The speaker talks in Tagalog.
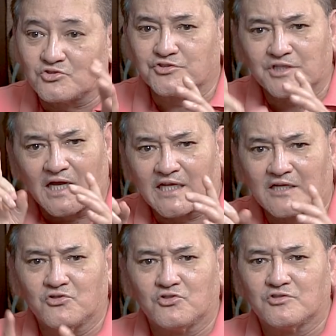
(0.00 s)
So isang
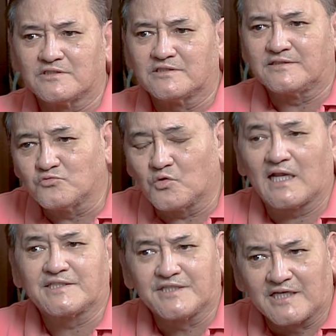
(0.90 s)
araw,
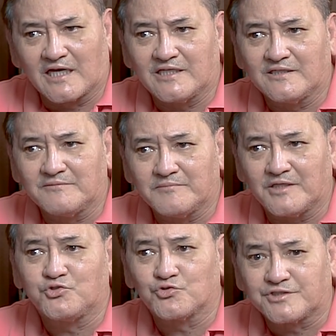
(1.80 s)
wala si Guy,
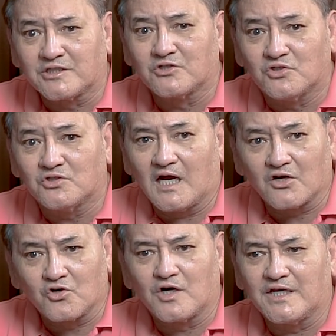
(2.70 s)
may shooting ho.
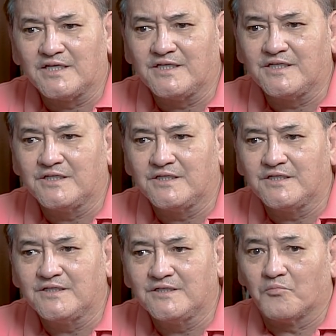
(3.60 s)
Ako ay
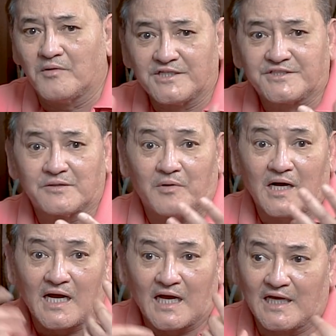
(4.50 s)
umalis ng
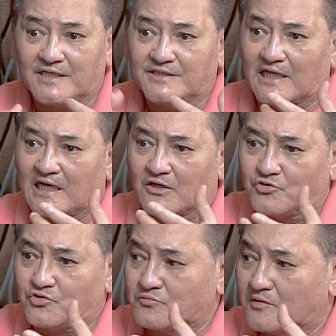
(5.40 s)
bahay, dala
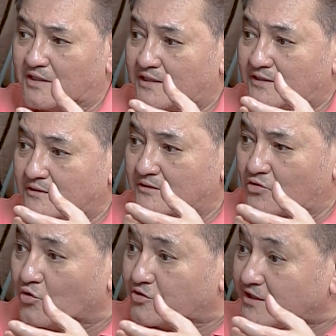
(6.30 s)
ko yung mga
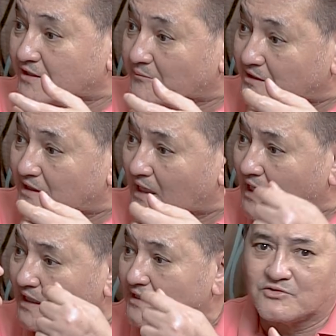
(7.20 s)
konting damit
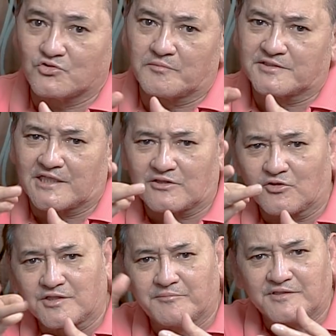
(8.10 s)
lang. Siguro mga
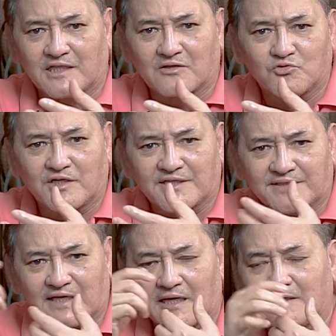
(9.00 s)
tatlong damit lang ho yata.